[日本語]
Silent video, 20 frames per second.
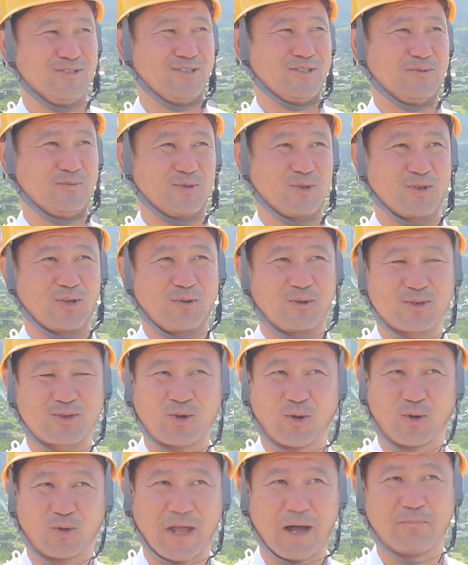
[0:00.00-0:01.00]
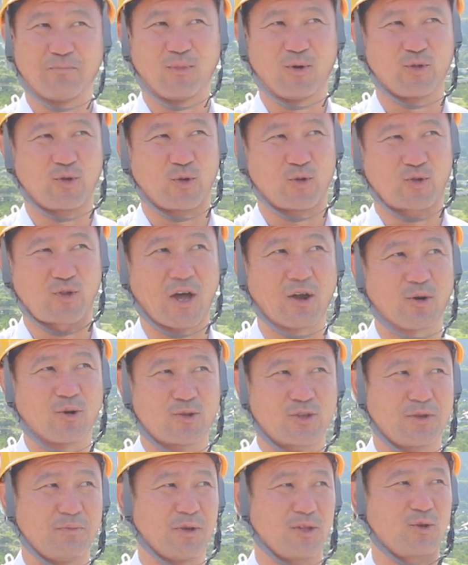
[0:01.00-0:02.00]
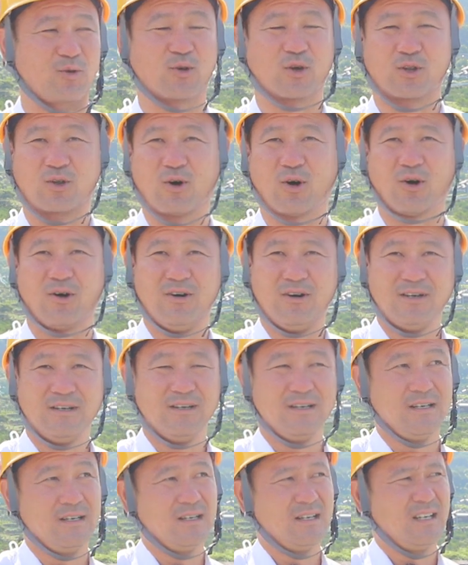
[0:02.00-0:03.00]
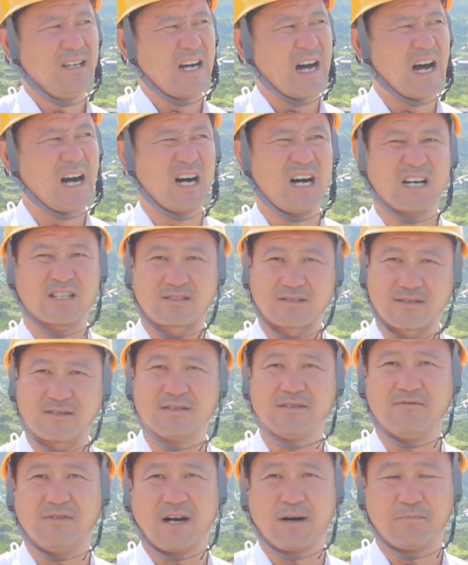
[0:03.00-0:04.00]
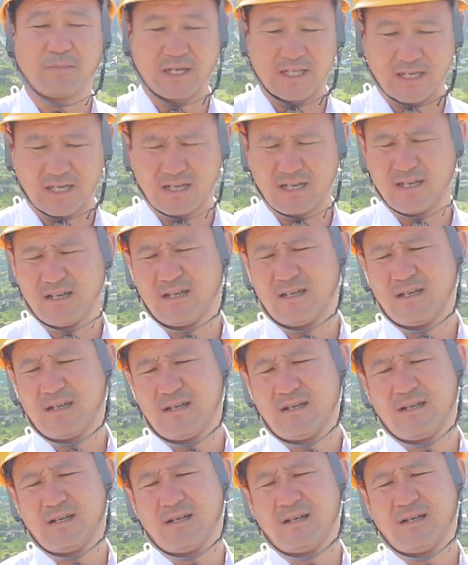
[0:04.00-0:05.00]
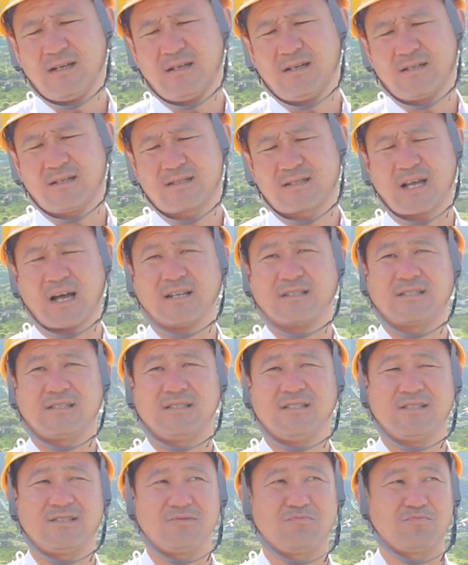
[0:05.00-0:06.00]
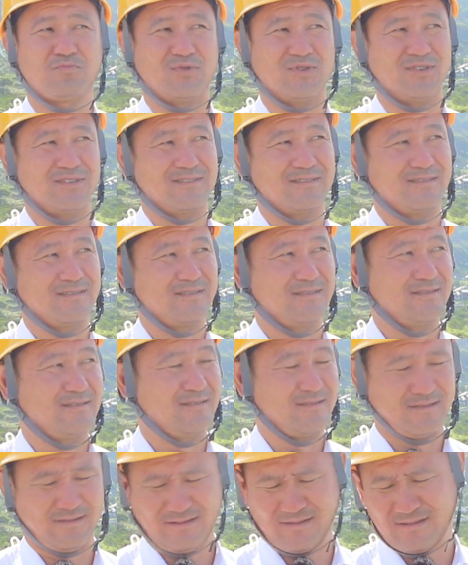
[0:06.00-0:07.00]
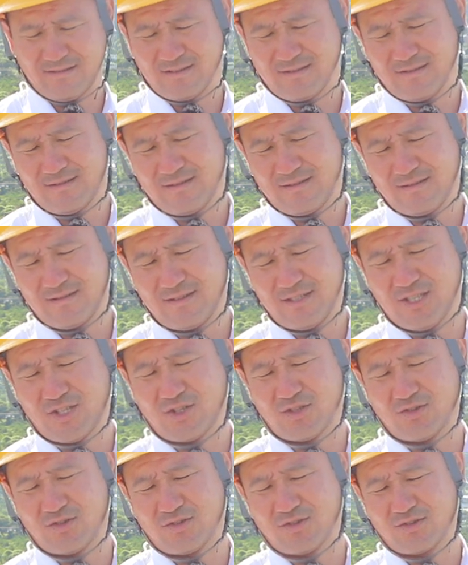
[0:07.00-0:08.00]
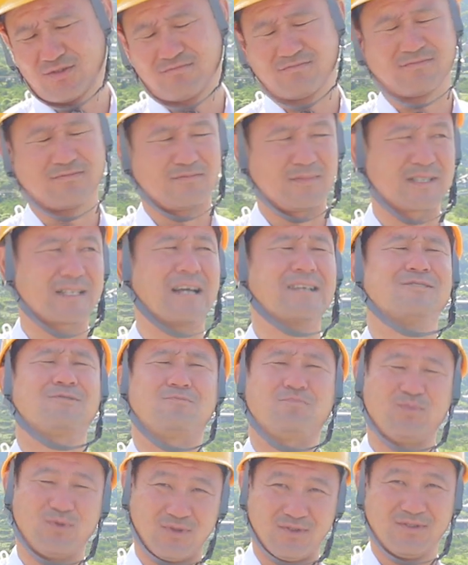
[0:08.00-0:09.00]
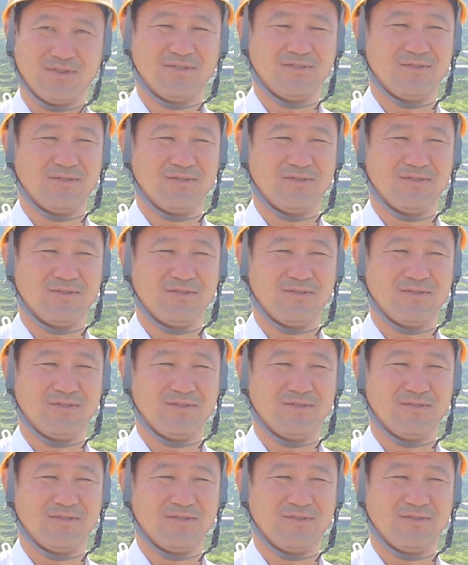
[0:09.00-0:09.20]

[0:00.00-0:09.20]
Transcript: YouTube 撮って俺今日何本撮ったろうって決めとるけど暑いわまだ3時20分2030、うん、30分、